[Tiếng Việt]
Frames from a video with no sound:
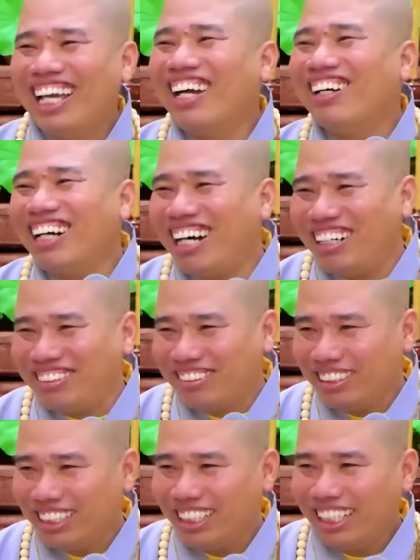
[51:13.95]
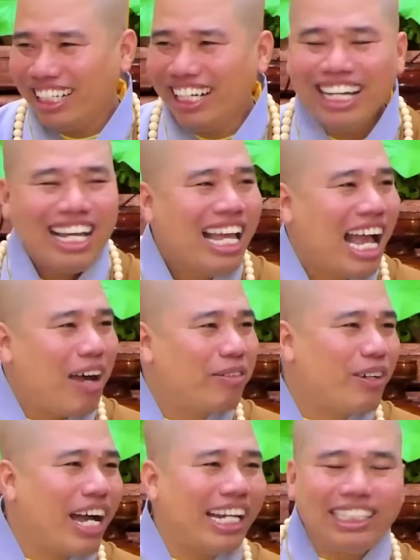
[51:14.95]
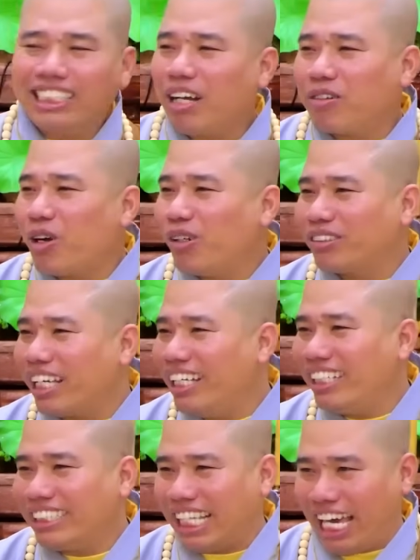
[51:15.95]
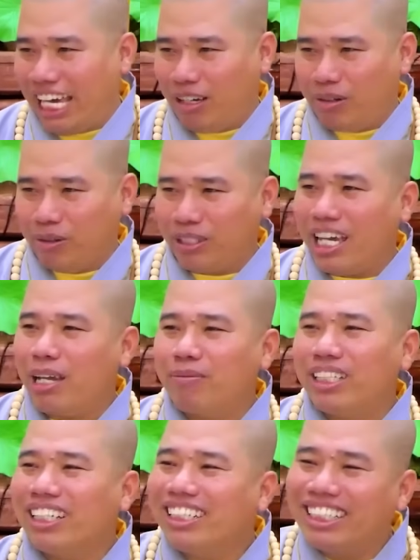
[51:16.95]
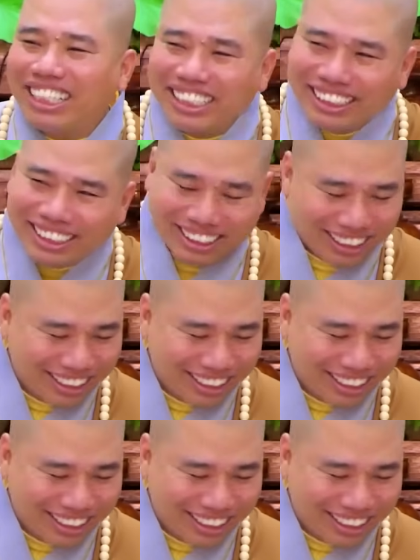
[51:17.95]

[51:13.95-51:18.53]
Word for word: Hiểu không? Không có anh sao có một tí thằng Tèo cho em thương.